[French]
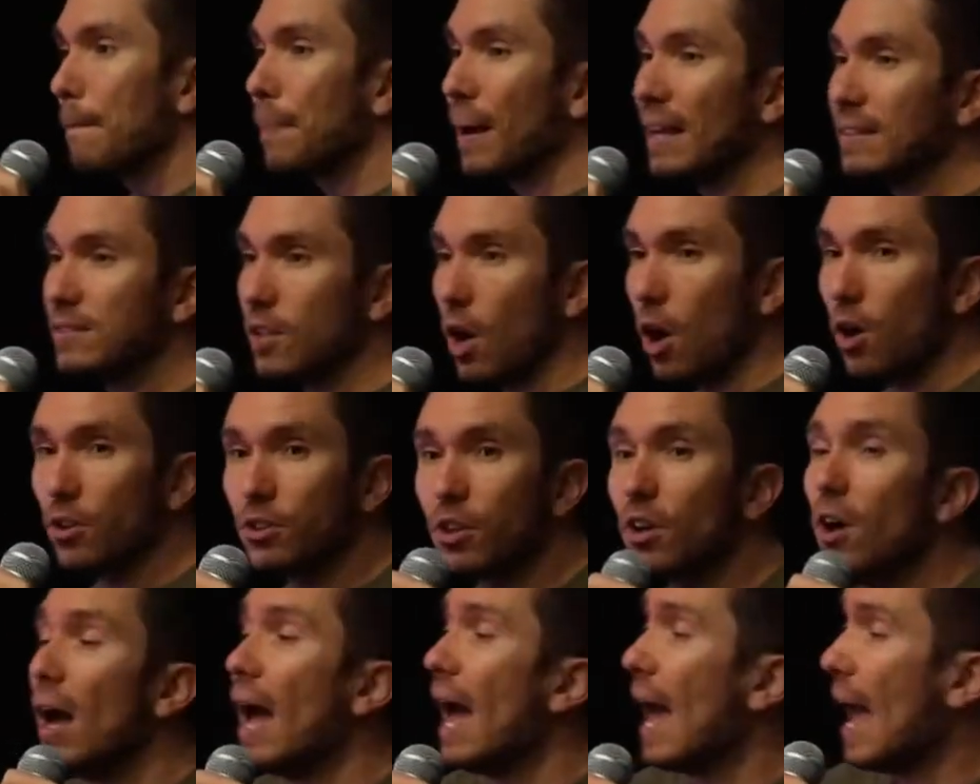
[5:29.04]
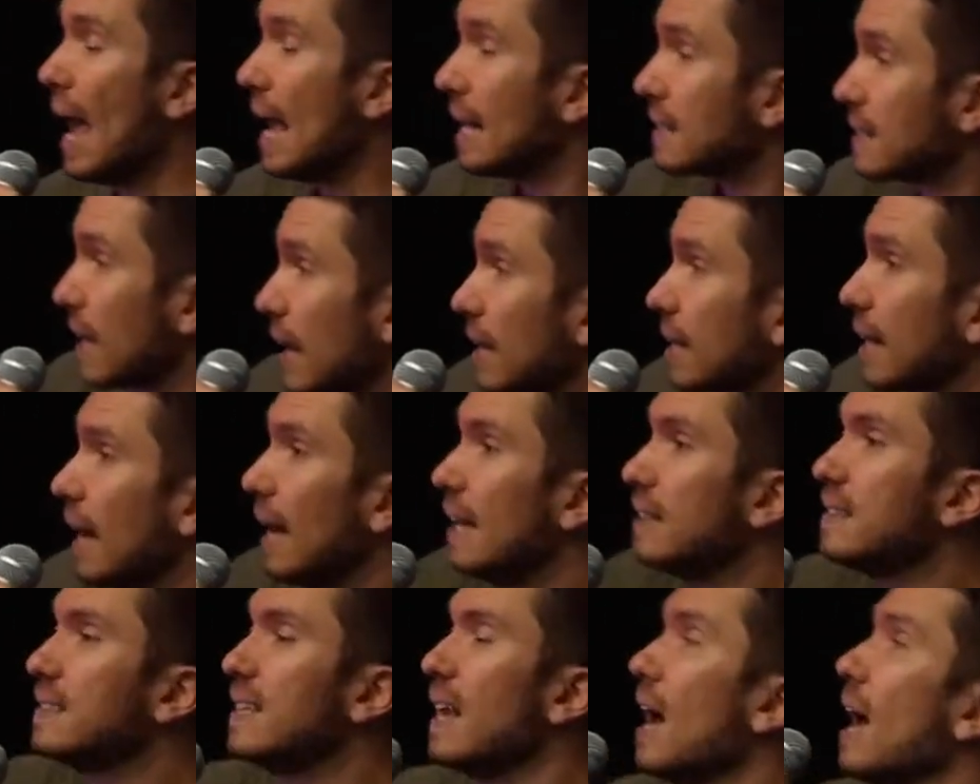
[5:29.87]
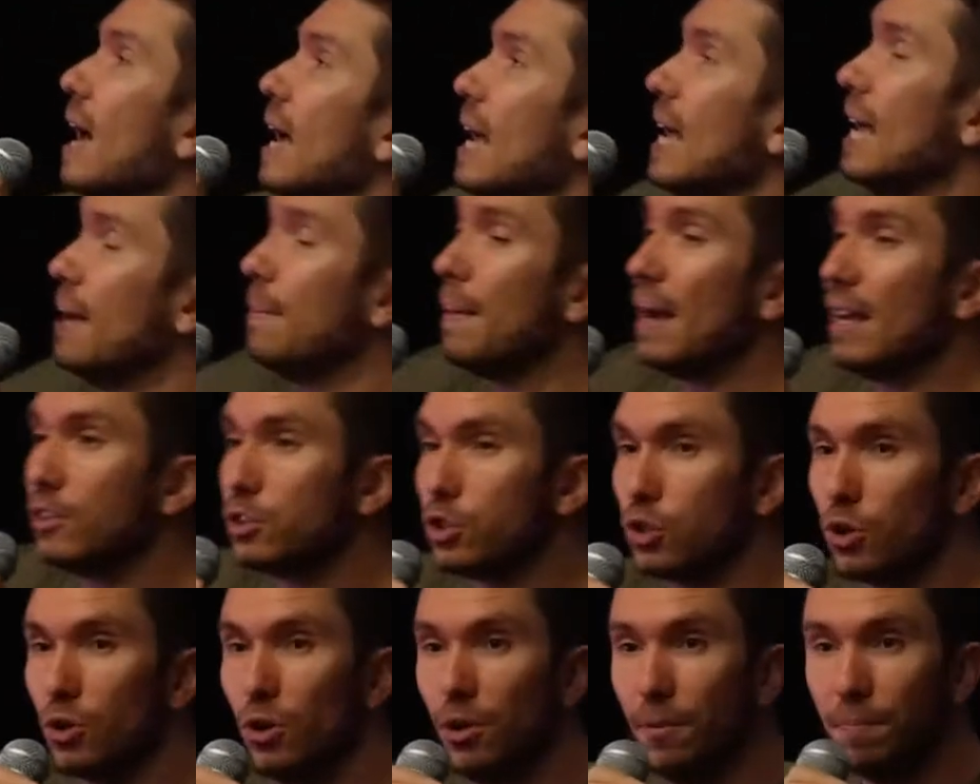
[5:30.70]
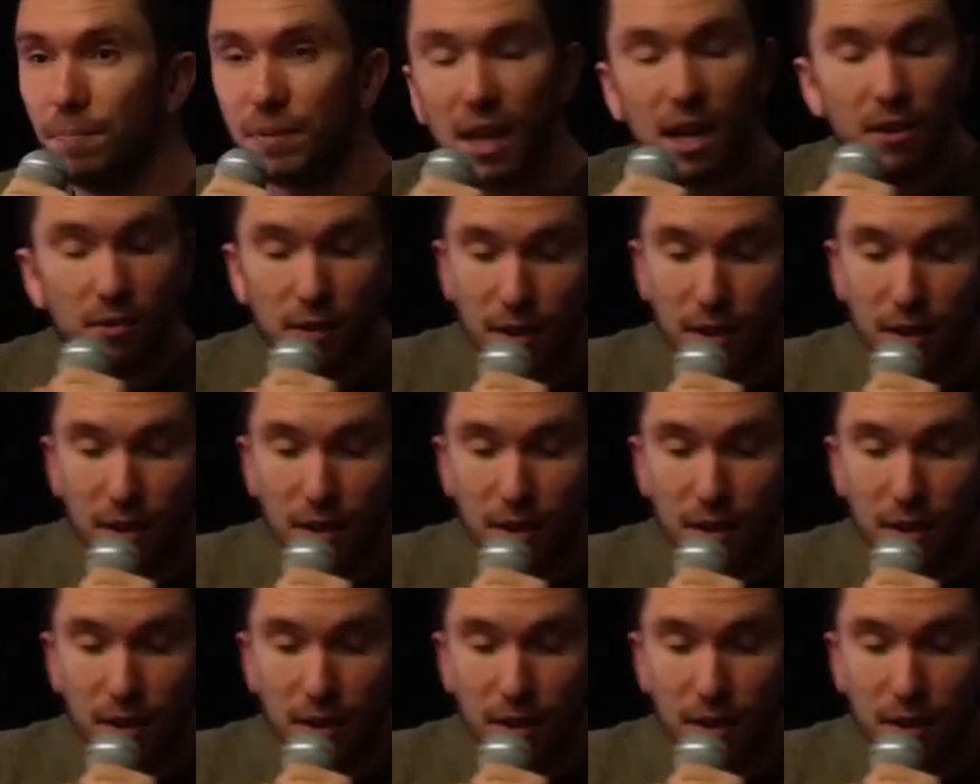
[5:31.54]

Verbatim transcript: prétendre être un chrétien, aimer Dieu et